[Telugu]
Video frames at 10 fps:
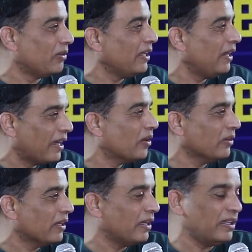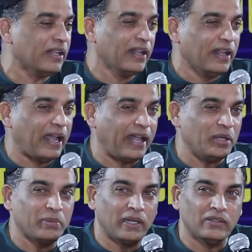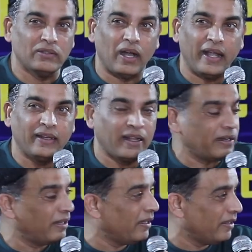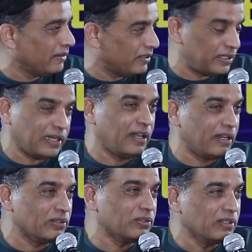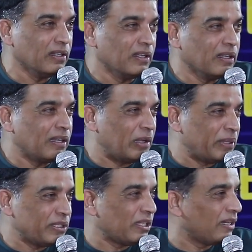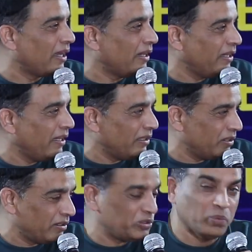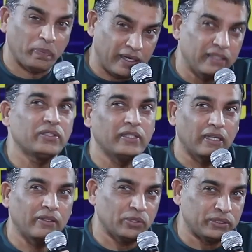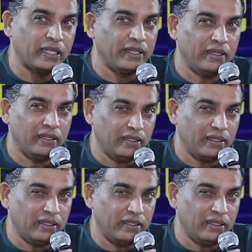కూడా ఇలాగే ఉండాలి యానిమల్ ఆయనాన్న సలారు కమర్షియల్గా అన్నీ సూపర్ హిట్స్ వచ్చాయి